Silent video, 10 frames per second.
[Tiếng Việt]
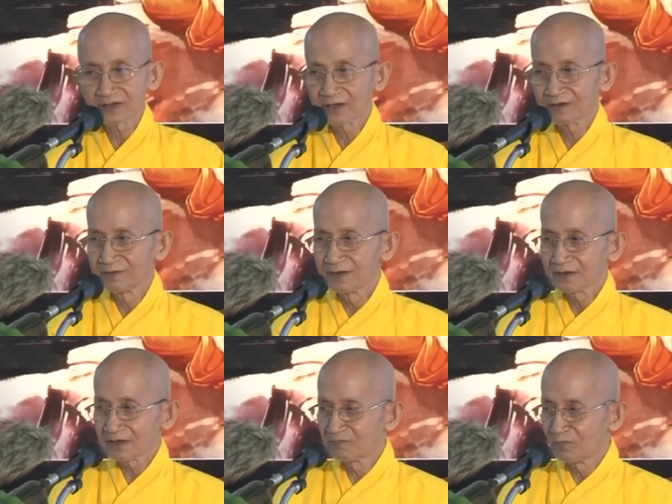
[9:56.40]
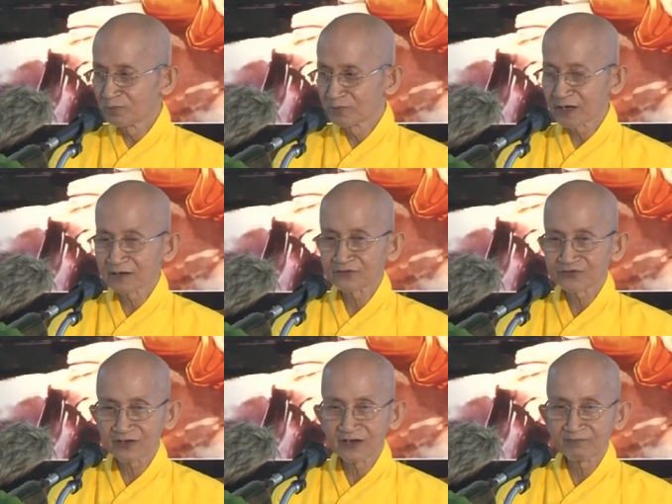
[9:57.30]
được Phật giáo thì mong
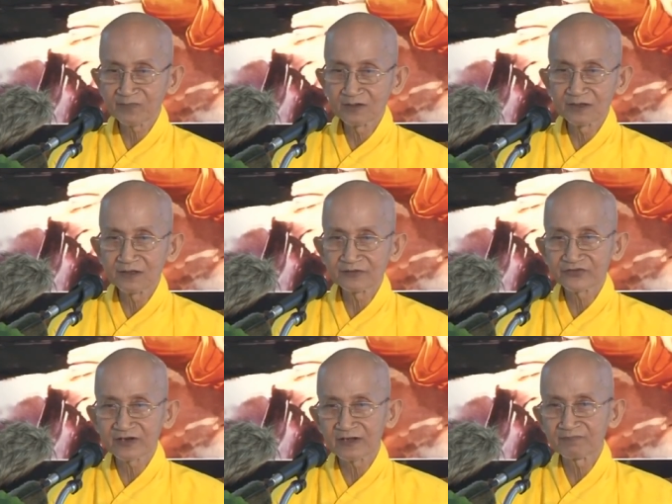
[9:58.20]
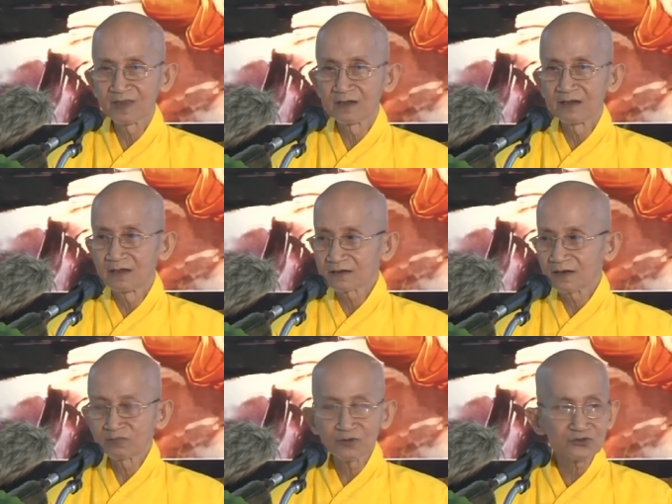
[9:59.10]
rằng sang năm tới cái Tết sang năm
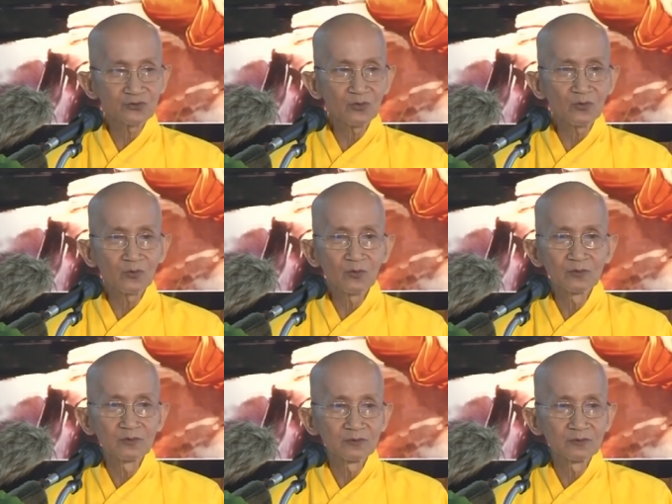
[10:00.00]
trong cái số